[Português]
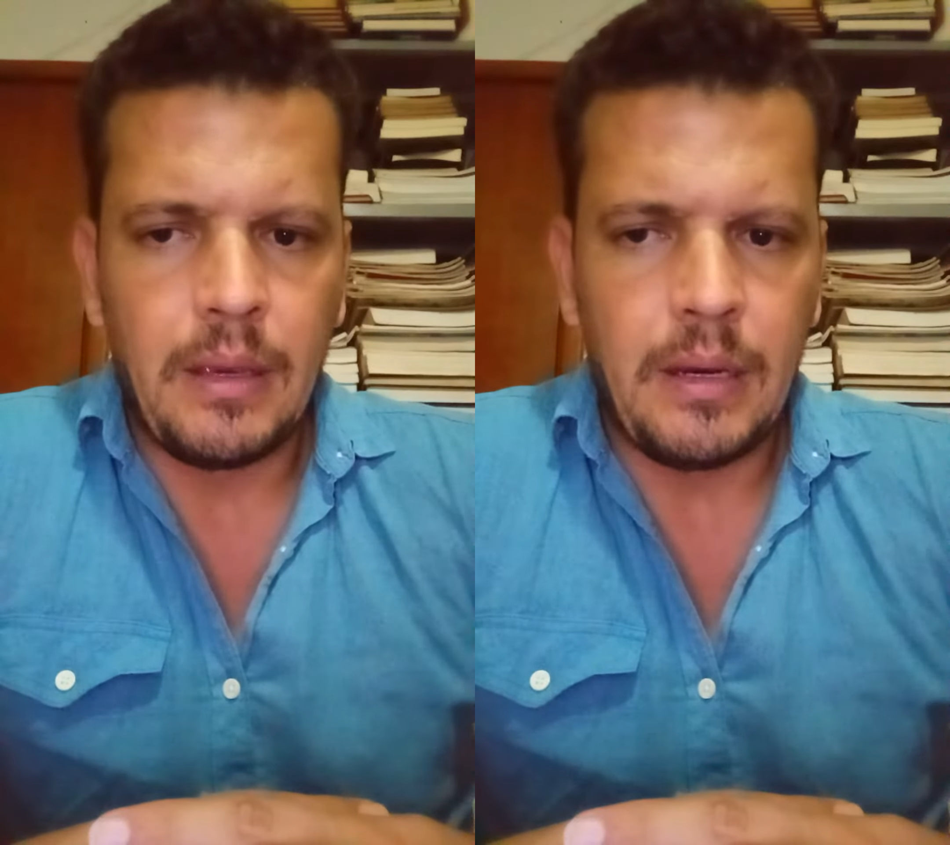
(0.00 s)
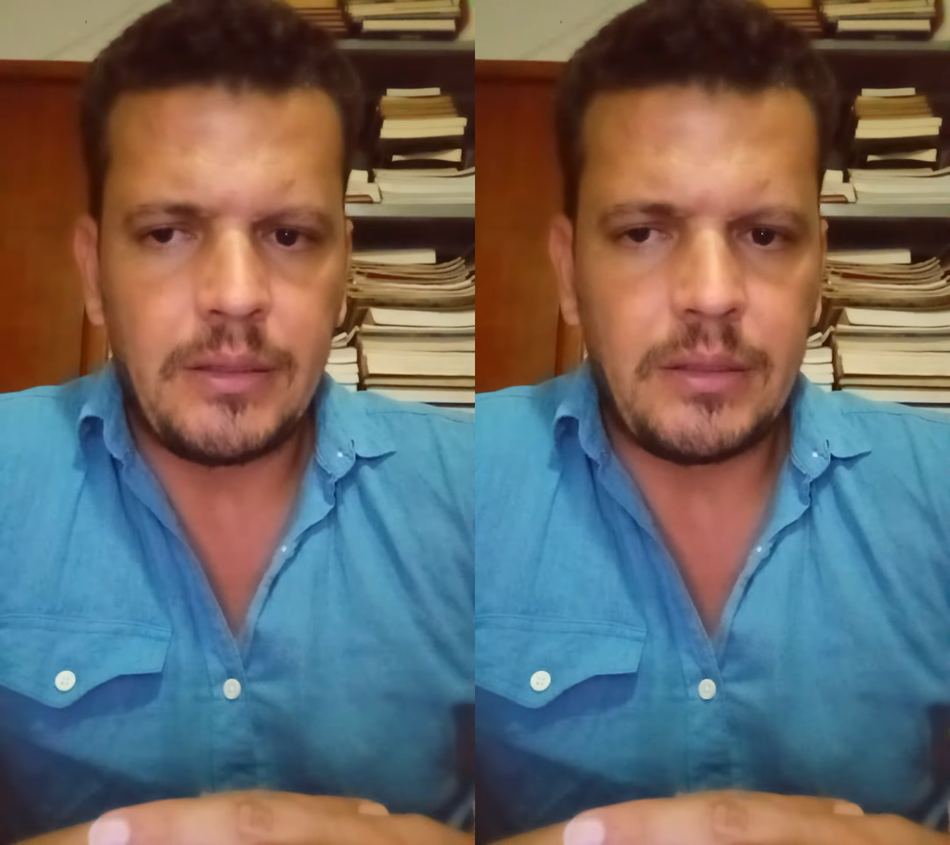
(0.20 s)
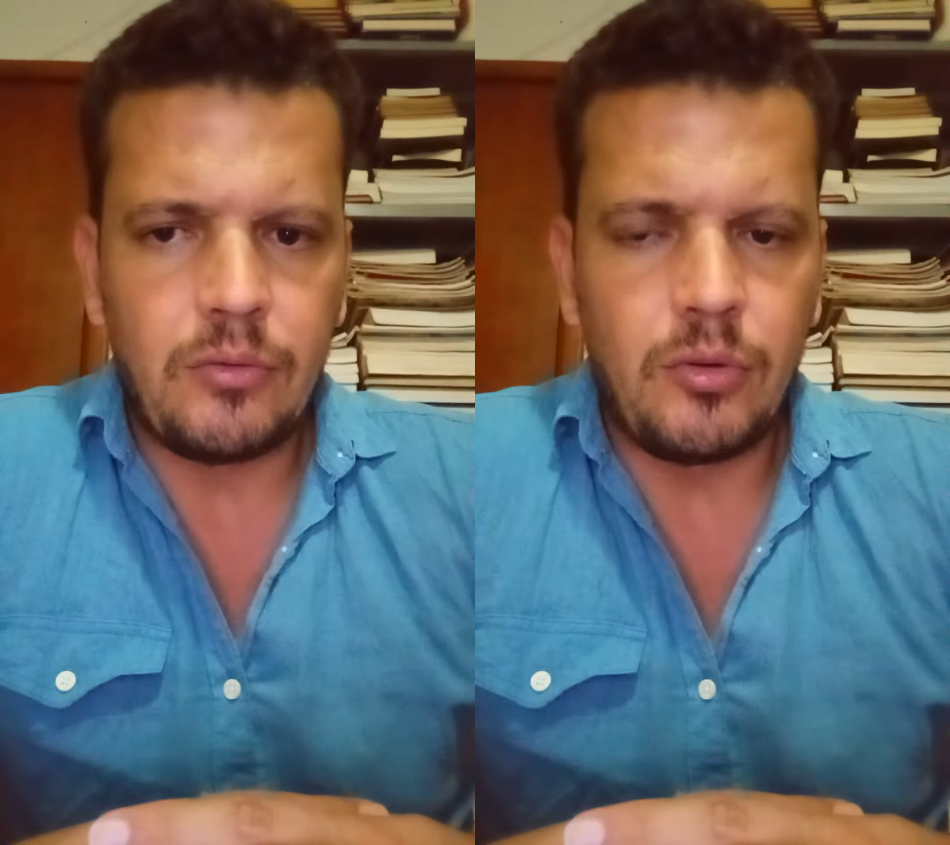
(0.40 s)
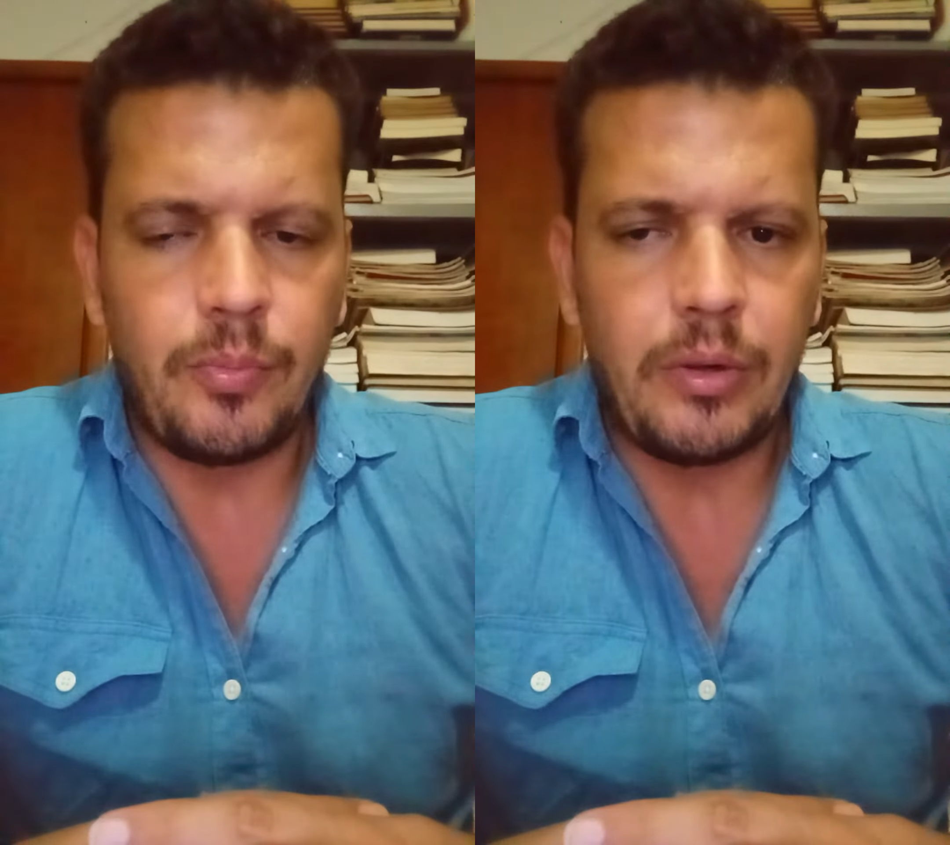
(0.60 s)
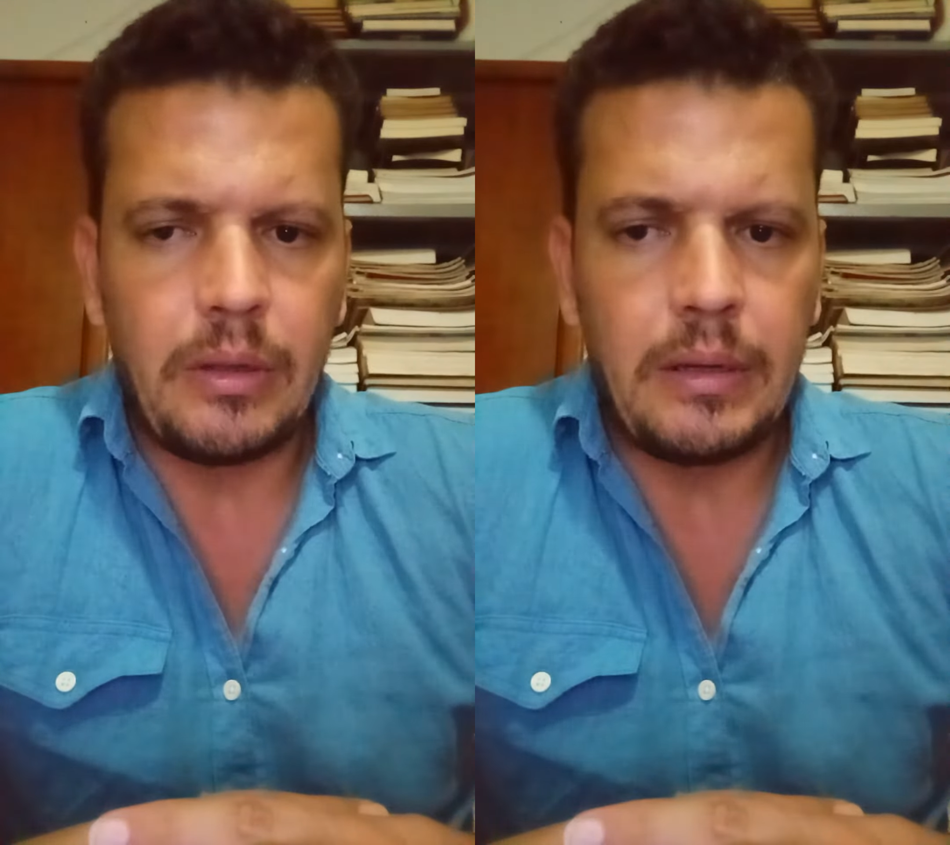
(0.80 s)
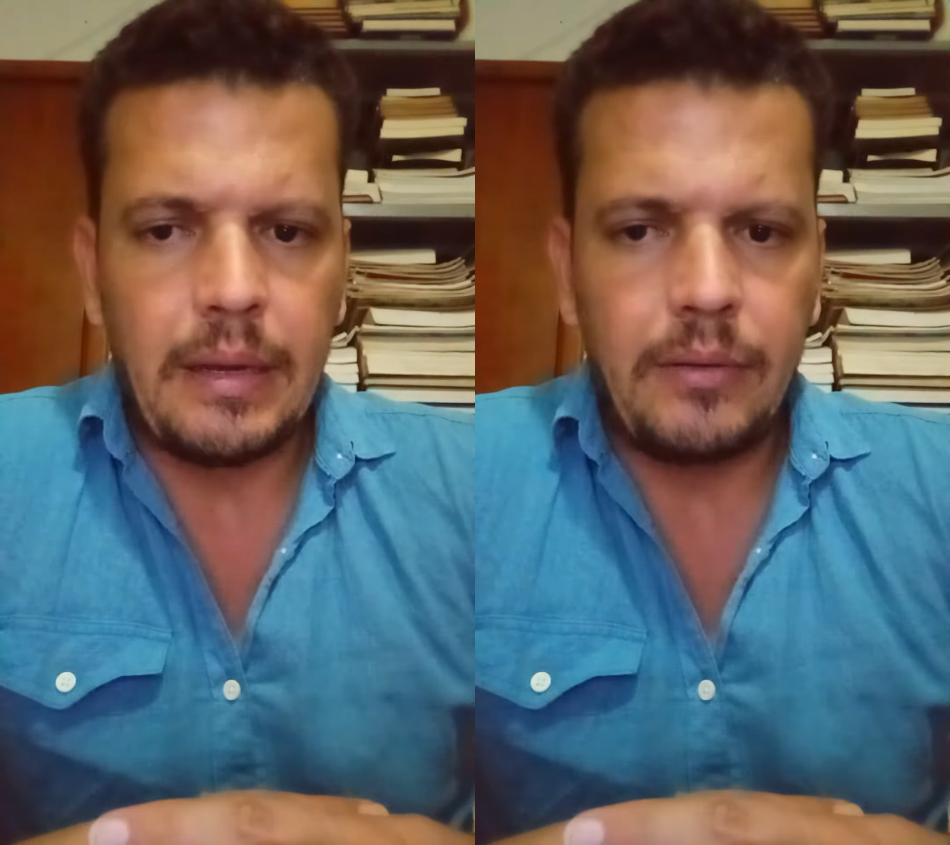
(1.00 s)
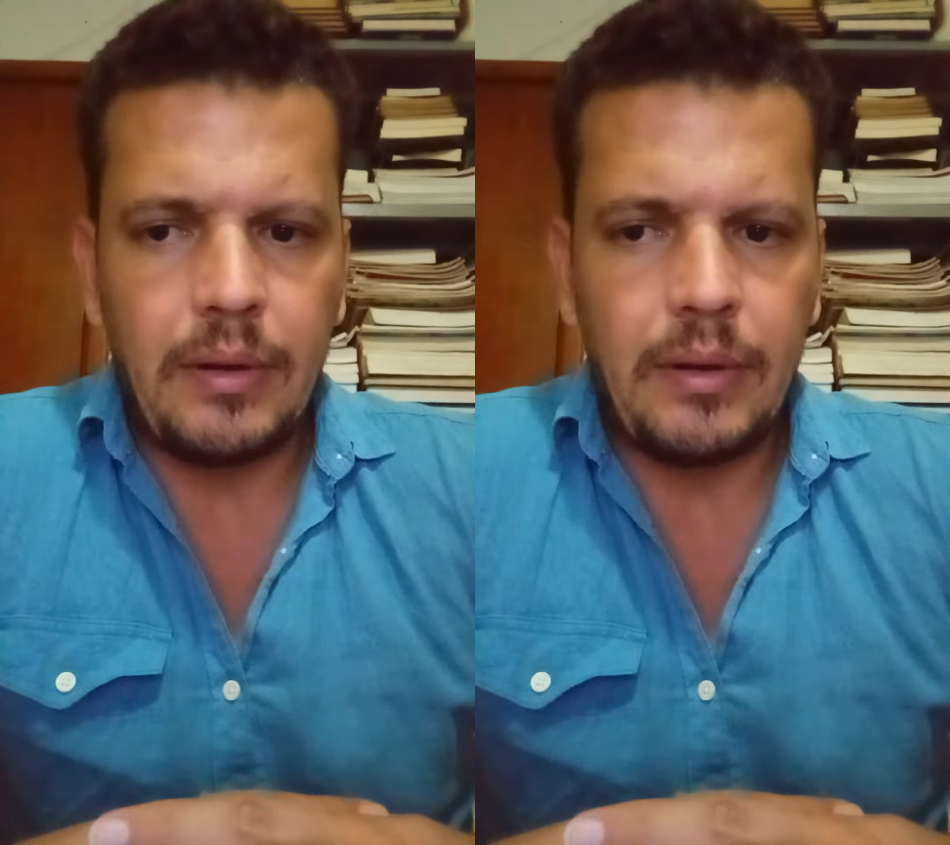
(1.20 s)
A ditadura do proletariado